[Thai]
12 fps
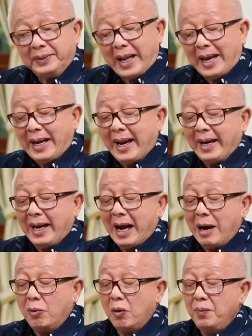แต่แหล่งข่า
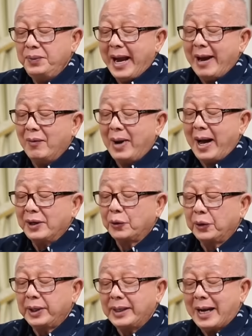วผมแจ้งว่าสุ
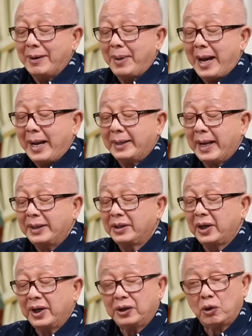รเชษฐ์หักพานนั้นส
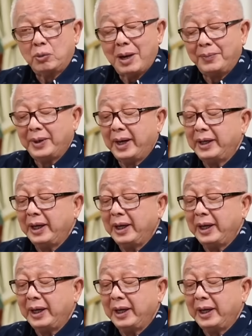นิทสนมกับเน